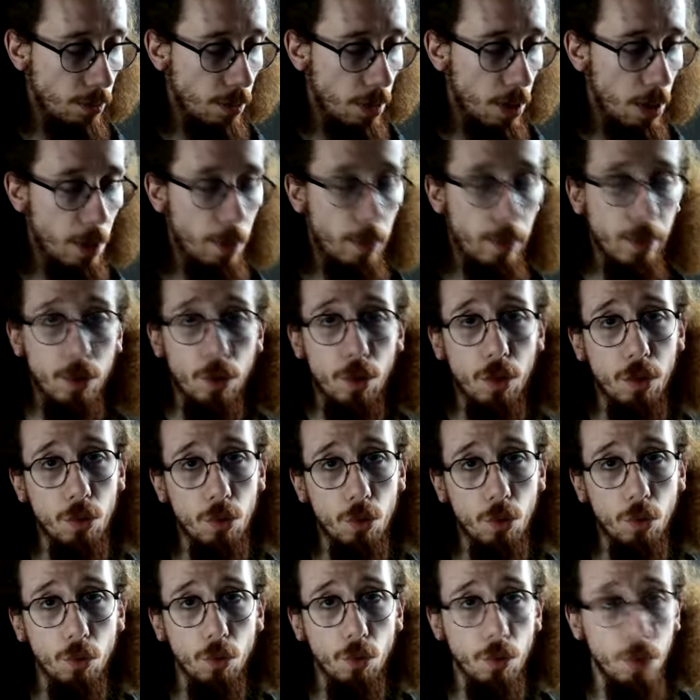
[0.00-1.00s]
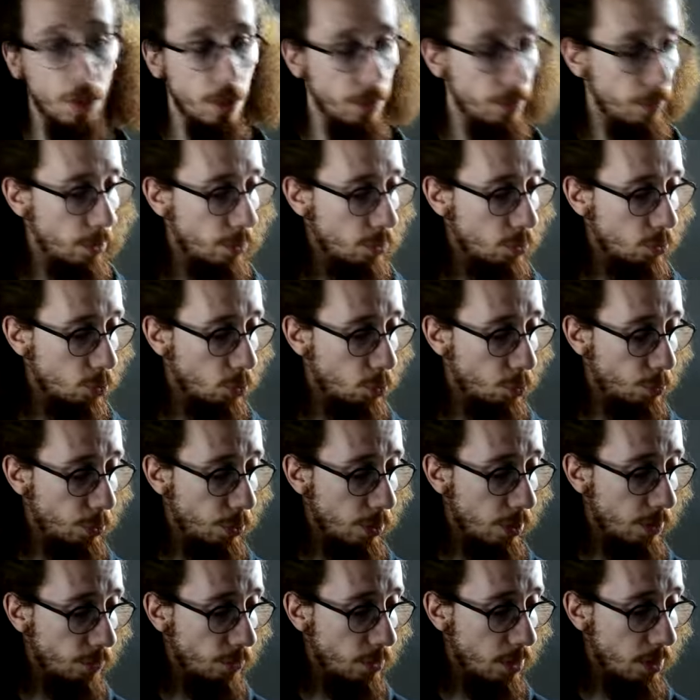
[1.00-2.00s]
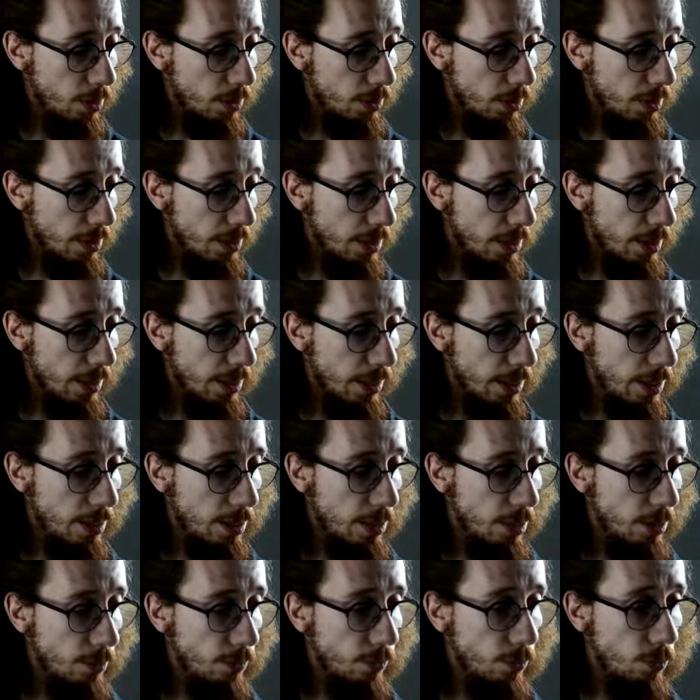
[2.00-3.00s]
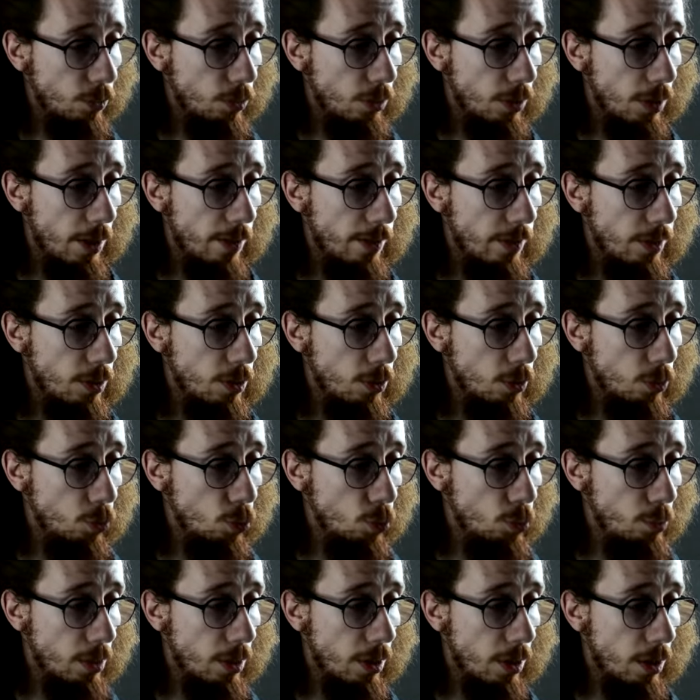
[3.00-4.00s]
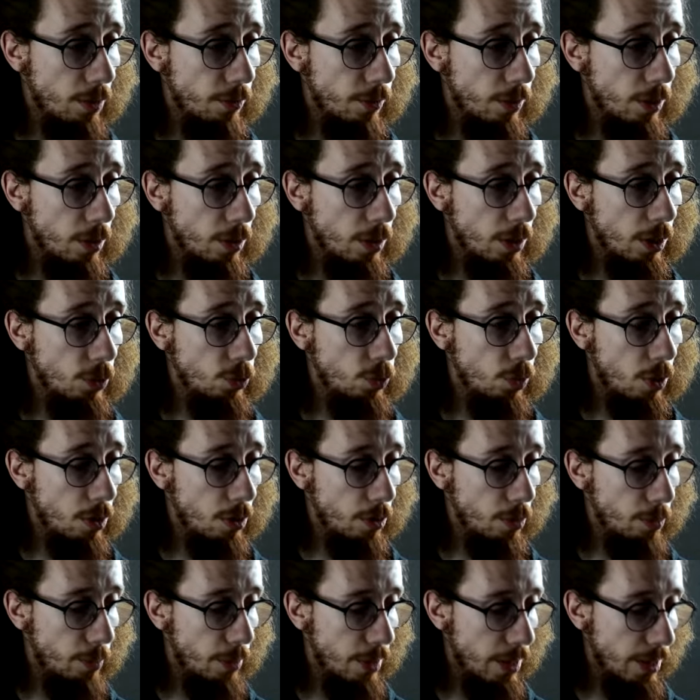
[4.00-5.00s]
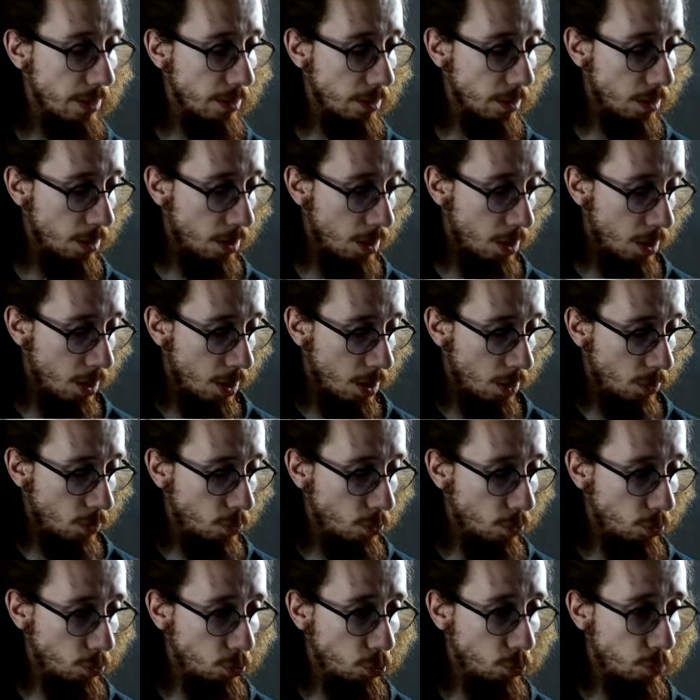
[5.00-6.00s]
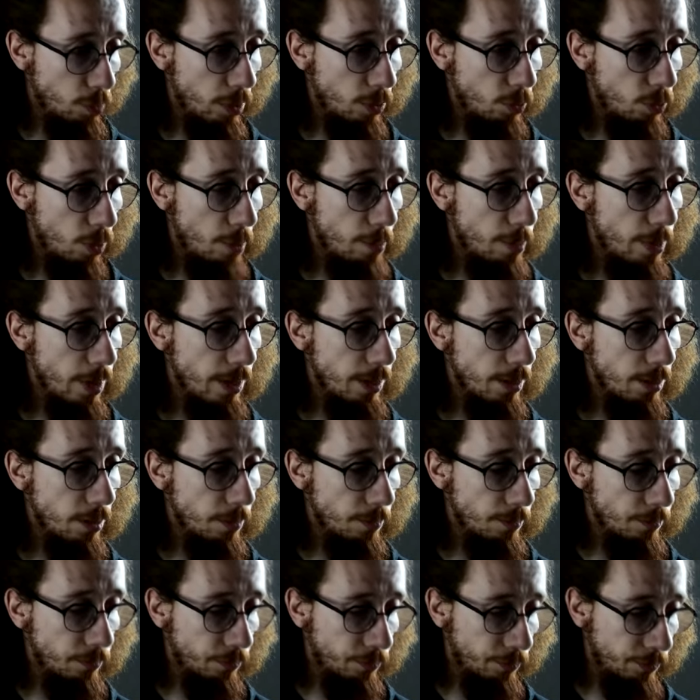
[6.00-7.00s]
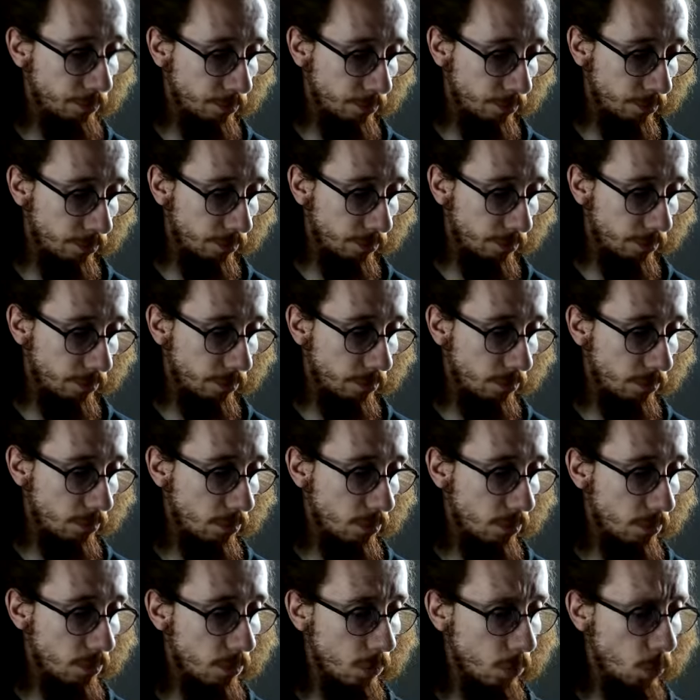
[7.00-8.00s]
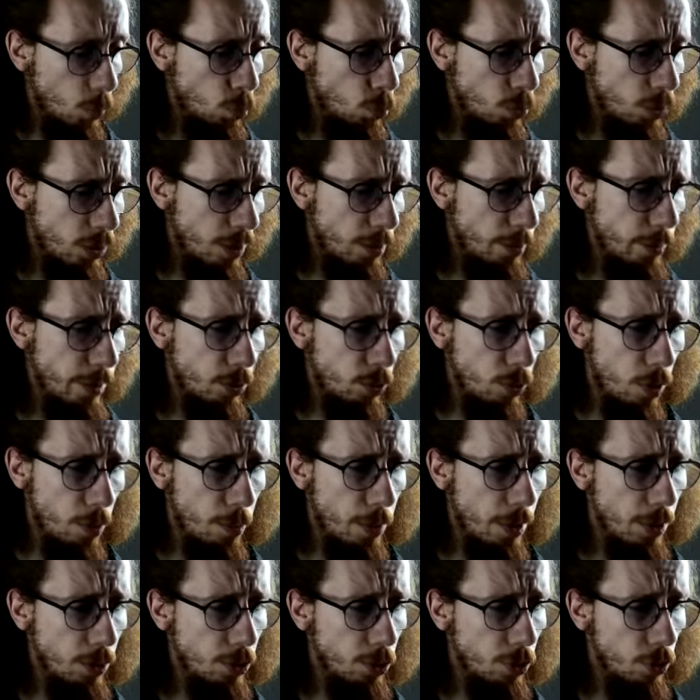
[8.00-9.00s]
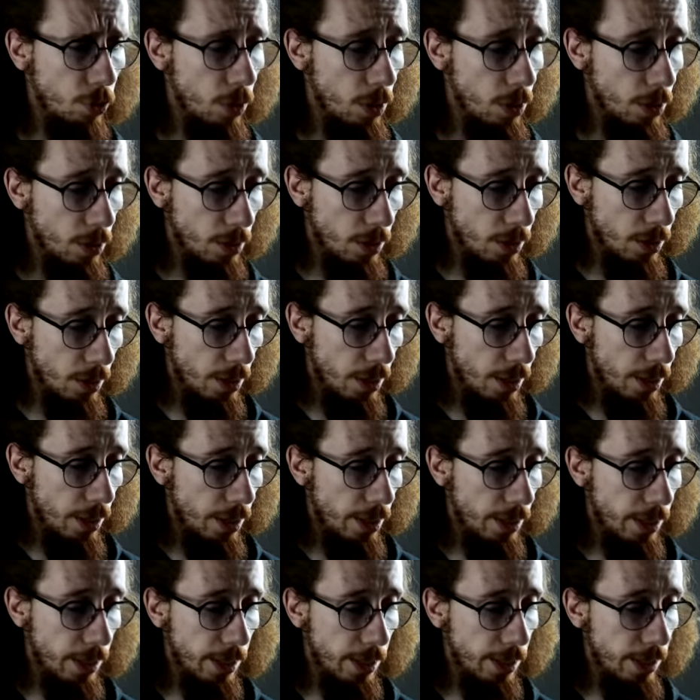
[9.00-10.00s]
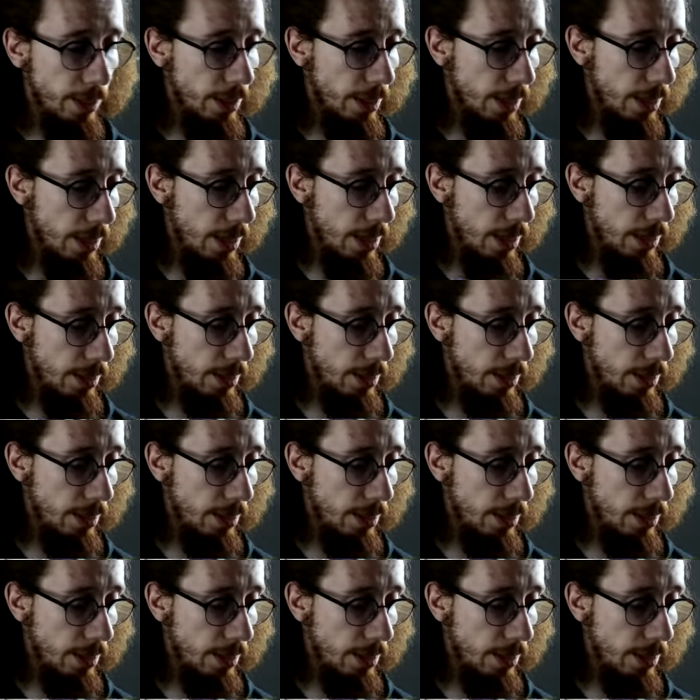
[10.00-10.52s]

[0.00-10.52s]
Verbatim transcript: à la place de la seconde reverse, on peut avoir des alternatives, donc avec double, enfin étoile pleine ou double étoile pleine ou triple étoile pleine, je crois. Et à la